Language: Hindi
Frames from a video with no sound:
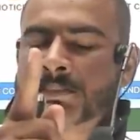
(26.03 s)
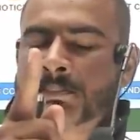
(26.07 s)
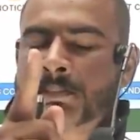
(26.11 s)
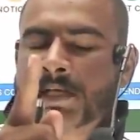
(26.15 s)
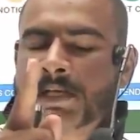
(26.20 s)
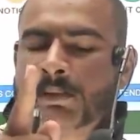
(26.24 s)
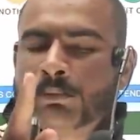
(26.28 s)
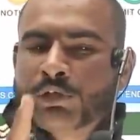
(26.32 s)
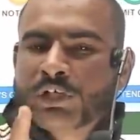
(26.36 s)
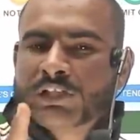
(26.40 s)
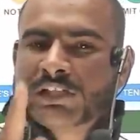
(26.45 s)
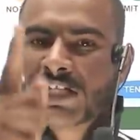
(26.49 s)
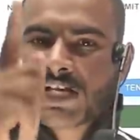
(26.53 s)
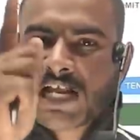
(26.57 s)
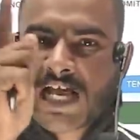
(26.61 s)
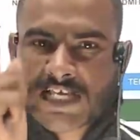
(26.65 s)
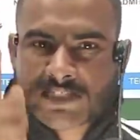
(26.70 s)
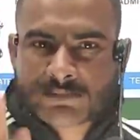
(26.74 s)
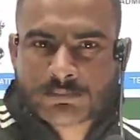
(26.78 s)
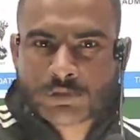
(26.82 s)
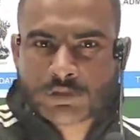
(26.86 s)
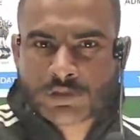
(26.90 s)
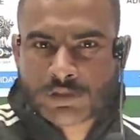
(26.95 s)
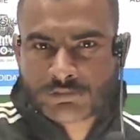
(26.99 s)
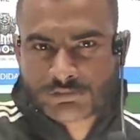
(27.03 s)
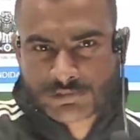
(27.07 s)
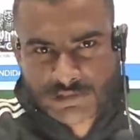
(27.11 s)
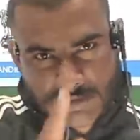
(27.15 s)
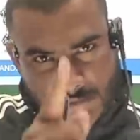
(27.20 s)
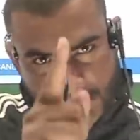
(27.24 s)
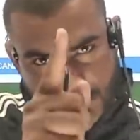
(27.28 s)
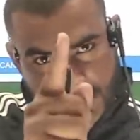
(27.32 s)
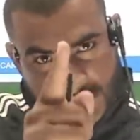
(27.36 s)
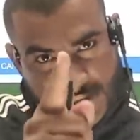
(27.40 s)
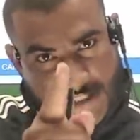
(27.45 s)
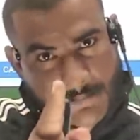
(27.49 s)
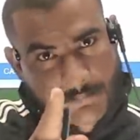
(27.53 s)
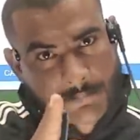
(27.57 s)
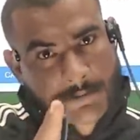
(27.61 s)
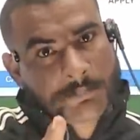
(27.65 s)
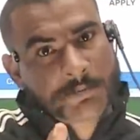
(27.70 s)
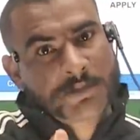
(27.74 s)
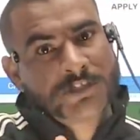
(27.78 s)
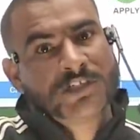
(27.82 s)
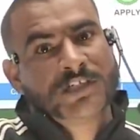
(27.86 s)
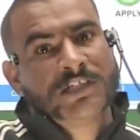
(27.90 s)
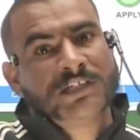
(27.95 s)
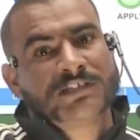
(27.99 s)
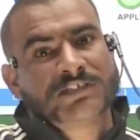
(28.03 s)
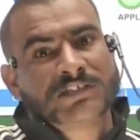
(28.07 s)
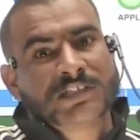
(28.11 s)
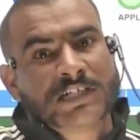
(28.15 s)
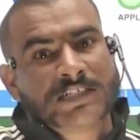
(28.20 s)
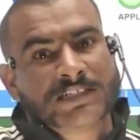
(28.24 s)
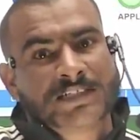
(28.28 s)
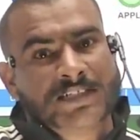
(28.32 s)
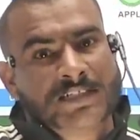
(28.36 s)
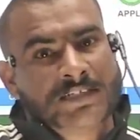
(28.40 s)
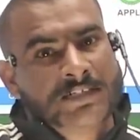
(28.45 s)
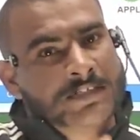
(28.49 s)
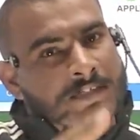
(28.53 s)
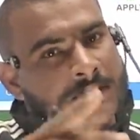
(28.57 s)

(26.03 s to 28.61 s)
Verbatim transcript: पहले बोला था आज बोल रहा हूँ जनवरी से आपकी फिजिकल स्टार्ट है